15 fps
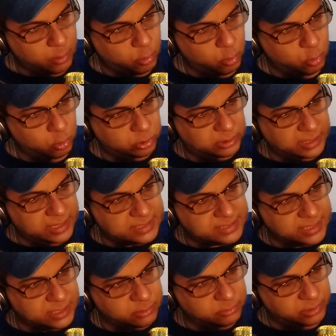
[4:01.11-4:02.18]
O
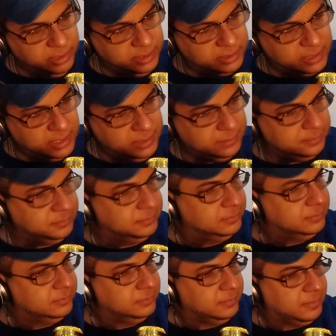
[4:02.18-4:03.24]
terceiro item
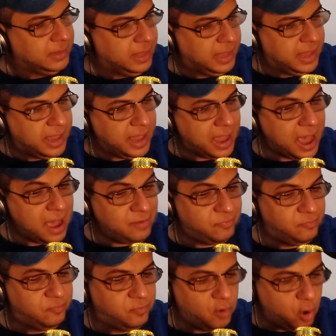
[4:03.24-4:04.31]
é a
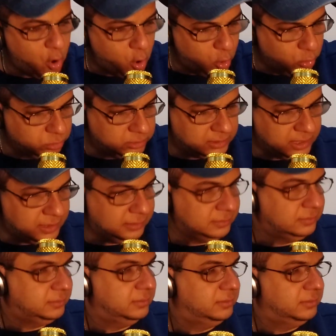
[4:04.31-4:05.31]
volta